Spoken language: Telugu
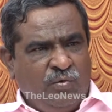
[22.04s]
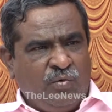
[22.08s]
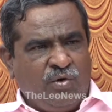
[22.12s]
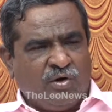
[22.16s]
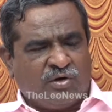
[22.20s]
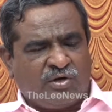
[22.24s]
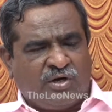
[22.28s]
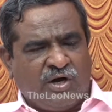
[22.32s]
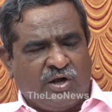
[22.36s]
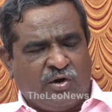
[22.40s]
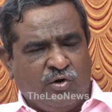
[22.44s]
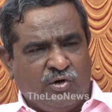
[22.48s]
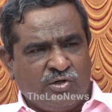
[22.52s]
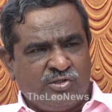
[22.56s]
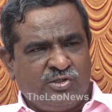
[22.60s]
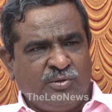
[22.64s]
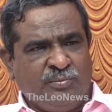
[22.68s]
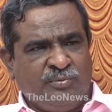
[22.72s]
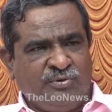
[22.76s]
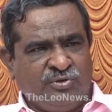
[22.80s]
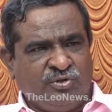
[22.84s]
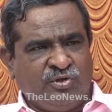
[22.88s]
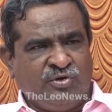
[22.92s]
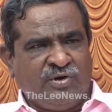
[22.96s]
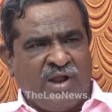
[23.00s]
ఒక్కరోజు
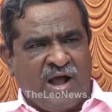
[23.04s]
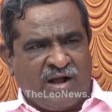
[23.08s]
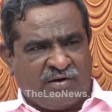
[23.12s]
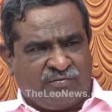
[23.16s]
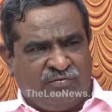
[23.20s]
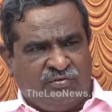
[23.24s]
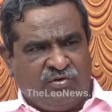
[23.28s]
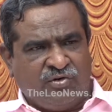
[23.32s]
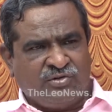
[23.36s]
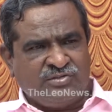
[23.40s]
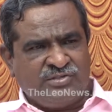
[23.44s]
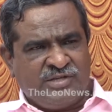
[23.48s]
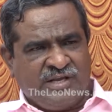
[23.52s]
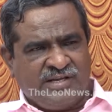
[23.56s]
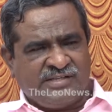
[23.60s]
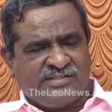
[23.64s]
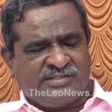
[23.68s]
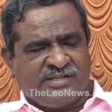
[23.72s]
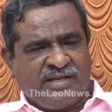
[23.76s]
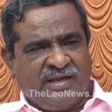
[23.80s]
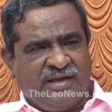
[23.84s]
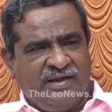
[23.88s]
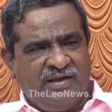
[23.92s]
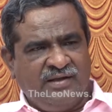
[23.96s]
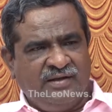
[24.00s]
ముందు నాకు ఫోన్
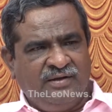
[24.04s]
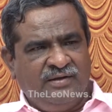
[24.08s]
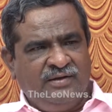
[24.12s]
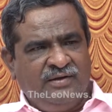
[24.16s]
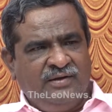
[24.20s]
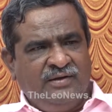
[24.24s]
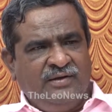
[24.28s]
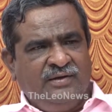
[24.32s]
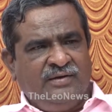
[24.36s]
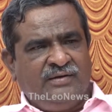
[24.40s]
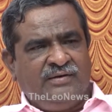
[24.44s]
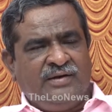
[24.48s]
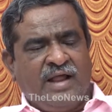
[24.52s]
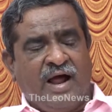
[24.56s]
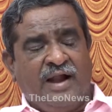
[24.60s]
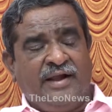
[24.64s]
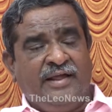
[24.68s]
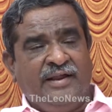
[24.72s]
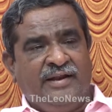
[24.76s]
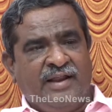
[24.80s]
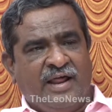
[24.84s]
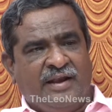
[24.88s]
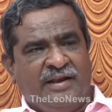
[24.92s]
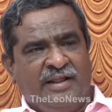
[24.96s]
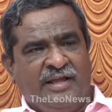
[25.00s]
చేసి డాడీ
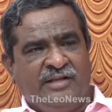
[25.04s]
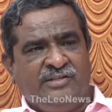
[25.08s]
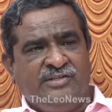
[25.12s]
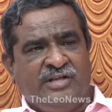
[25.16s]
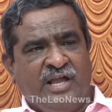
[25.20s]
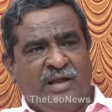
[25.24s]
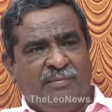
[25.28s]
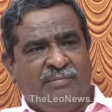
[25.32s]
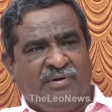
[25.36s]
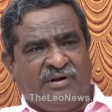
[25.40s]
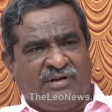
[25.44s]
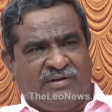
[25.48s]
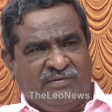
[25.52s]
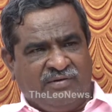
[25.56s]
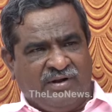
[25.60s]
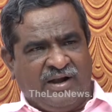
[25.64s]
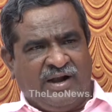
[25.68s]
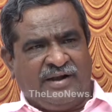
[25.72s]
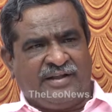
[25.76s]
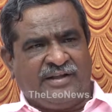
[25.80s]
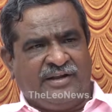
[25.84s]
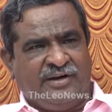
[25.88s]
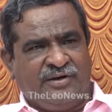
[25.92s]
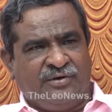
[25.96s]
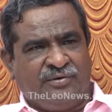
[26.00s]
నన్ను ఏం చేయమంటామని
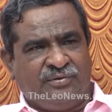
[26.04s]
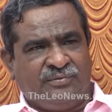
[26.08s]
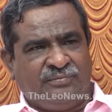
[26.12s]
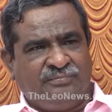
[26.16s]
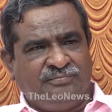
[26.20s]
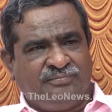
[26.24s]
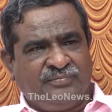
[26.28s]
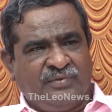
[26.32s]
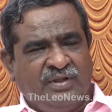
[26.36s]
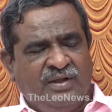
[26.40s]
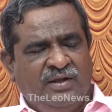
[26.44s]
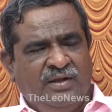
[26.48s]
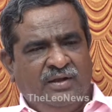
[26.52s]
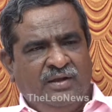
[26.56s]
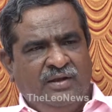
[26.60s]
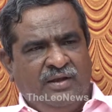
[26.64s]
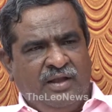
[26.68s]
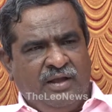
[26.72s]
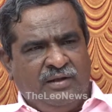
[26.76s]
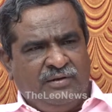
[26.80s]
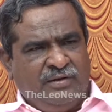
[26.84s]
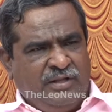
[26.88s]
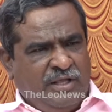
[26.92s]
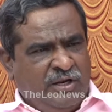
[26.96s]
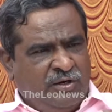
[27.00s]
అడిగిండు
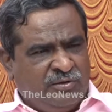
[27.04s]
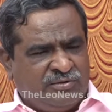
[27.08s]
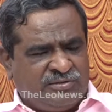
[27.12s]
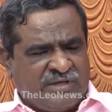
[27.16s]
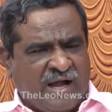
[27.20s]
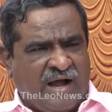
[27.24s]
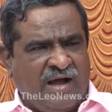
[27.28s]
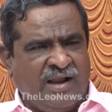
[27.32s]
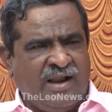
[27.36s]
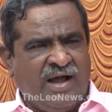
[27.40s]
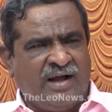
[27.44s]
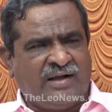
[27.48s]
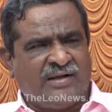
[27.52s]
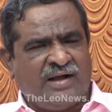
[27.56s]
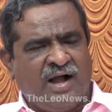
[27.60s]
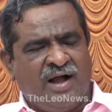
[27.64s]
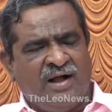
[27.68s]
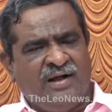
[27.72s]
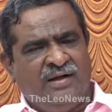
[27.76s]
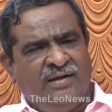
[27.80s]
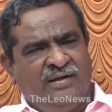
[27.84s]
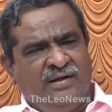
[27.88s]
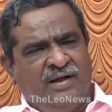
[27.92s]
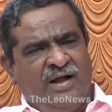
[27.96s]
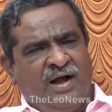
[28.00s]
నేను చాలా
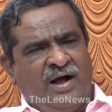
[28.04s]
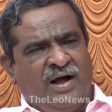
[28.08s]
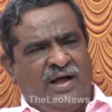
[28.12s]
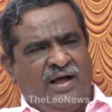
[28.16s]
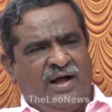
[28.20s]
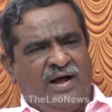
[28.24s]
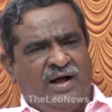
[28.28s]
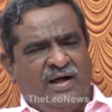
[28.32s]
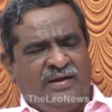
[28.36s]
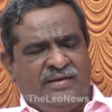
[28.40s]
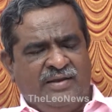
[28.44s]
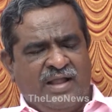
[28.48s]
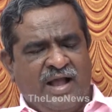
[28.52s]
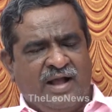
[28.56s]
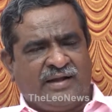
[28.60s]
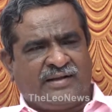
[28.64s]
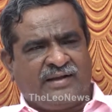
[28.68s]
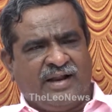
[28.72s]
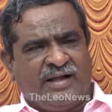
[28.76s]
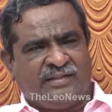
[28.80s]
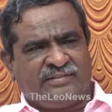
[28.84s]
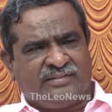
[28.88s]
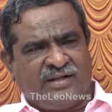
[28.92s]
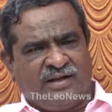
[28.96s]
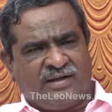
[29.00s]

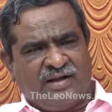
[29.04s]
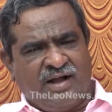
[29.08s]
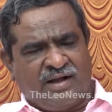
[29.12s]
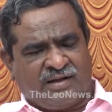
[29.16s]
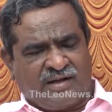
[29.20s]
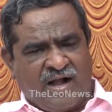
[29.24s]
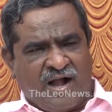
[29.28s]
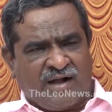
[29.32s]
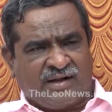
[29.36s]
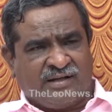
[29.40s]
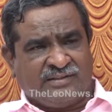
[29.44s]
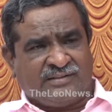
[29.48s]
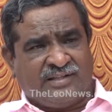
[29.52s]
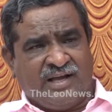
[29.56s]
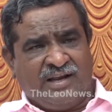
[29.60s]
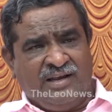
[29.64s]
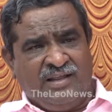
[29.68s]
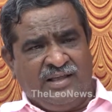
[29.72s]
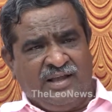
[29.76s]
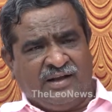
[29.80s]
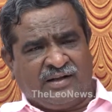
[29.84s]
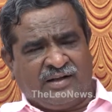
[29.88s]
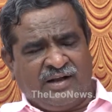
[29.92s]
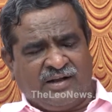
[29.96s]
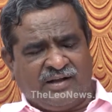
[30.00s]
అన్యాక్రాంతంగా
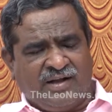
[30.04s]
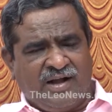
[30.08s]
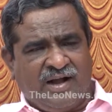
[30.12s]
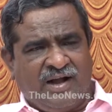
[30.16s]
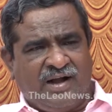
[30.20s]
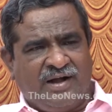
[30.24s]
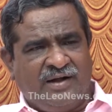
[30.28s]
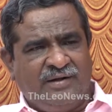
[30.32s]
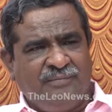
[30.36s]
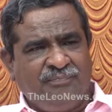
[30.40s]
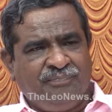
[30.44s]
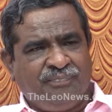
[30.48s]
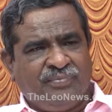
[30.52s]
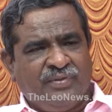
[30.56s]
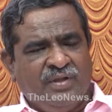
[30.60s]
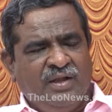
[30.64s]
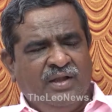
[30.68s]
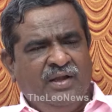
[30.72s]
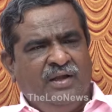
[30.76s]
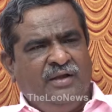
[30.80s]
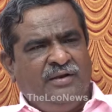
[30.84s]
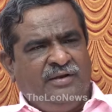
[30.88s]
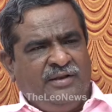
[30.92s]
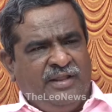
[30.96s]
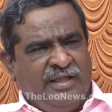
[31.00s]
కాకతాళీయకంగా
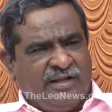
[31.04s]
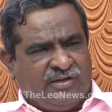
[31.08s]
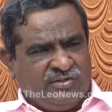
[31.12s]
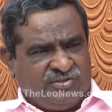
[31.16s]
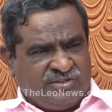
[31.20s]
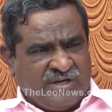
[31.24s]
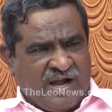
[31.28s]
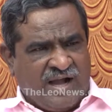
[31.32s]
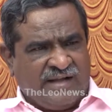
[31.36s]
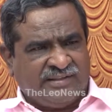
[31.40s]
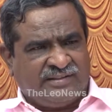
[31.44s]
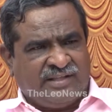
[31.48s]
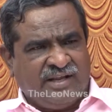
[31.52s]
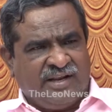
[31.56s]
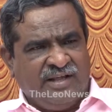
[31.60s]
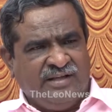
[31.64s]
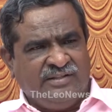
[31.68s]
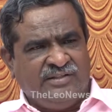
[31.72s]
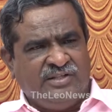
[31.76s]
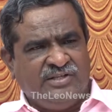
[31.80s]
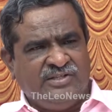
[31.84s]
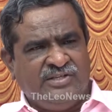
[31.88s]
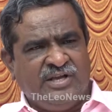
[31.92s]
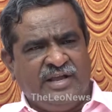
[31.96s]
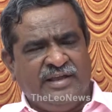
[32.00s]
నీకు
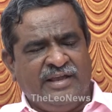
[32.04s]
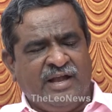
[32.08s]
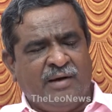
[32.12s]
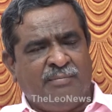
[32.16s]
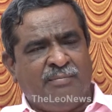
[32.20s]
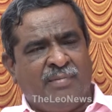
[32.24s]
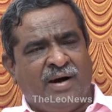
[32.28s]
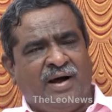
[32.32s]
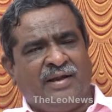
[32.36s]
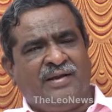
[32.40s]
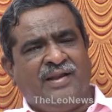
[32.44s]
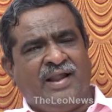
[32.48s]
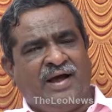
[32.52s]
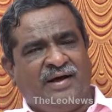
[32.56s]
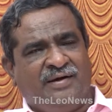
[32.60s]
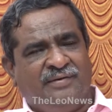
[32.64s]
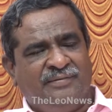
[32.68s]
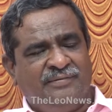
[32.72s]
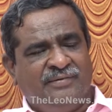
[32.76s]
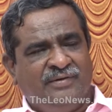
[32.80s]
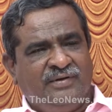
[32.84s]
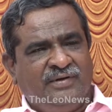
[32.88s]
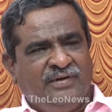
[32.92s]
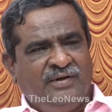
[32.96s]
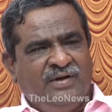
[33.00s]
చాతనైంది చెయ్యమ్మా అన్న
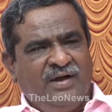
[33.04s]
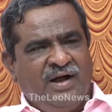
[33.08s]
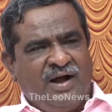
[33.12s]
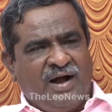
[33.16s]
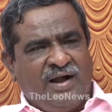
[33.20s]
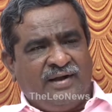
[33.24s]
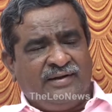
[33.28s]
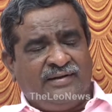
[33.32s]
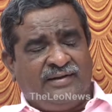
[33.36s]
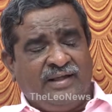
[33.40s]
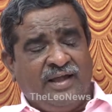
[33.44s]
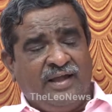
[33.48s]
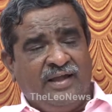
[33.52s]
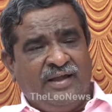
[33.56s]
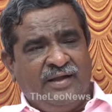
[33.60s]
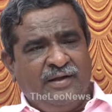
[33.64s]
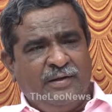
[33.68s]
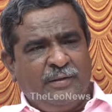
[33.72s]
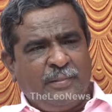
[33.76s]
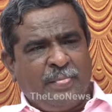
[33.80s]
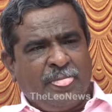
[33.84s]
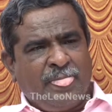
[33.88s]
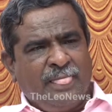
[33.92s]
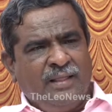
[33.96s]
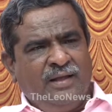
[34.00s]
అంటే
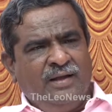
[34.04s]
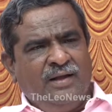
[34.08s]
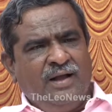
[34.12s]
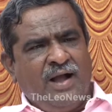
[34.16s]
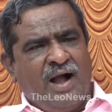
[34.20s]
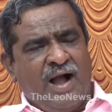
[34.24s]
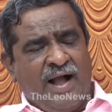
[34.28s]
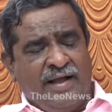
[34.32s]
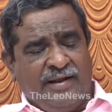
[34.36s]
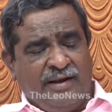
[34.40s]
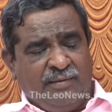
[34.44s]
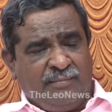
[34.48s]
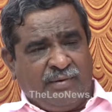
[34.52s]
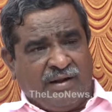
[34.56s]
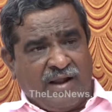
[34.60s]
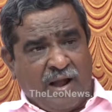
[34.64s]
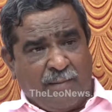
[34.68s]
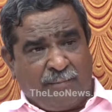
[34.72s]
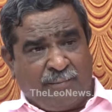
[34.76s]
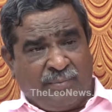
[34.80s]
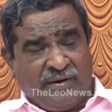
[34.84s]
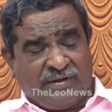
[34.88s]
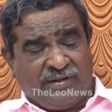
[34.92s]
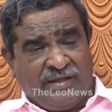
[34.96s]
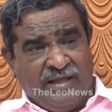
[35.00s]
ఆయన మరి
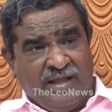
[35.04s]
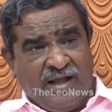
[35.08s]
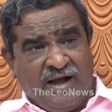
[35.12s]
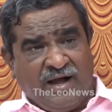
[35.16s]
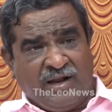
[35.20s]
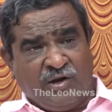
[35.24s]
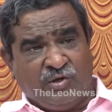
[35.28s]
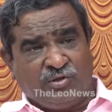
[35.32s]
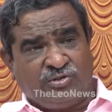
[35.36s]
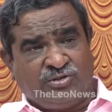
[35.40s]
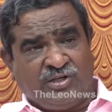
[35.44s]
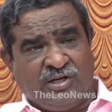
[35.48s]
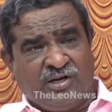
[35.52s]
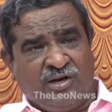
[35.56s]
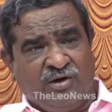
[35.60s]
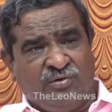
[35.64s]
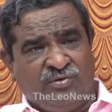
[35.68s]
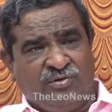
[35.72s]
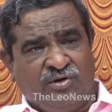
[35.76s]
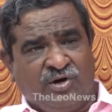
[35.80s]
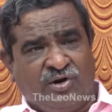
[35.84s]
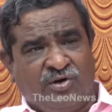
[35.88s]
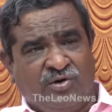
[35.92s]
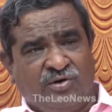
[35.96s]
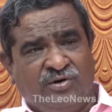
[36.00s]
అప్పటికి ఏ ఆలోచనలో
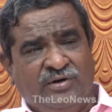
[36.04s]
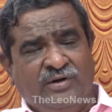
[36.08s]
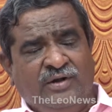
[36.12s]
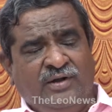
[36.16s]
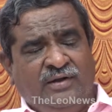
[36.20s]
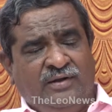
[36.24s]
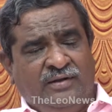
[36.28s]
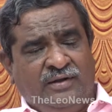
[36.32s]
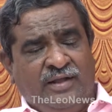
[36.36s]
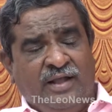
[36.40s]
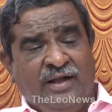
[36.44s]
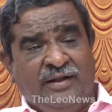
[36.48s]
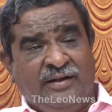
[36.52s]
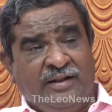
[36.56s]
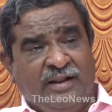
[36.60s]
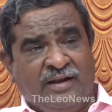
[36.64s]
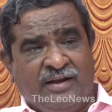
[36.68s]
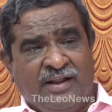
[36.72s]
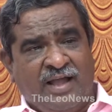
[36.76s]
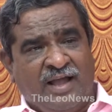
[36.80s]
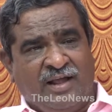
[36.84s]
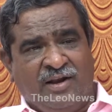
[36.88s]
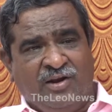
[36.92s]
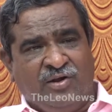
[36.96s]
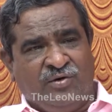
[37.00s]
ఉన్నాడో ఏ
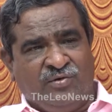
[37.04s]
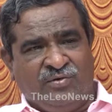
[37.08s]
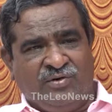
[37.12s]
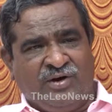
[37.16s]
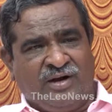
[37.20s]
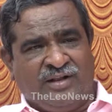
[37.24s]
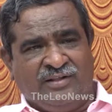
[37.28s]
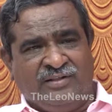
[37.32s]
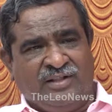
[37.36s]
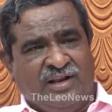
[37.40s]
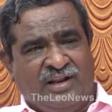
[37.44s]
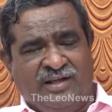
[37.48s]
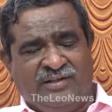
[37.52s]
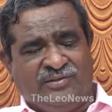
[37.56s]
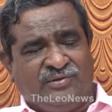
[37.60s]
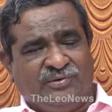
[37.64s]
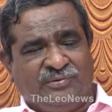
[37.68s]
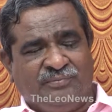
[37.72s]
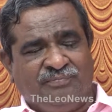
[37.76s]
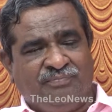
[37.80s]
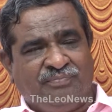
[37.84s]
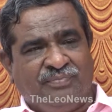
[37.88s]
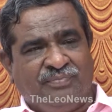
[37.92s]
నిర్ణయంలో ఉన్నాడో తెలియదు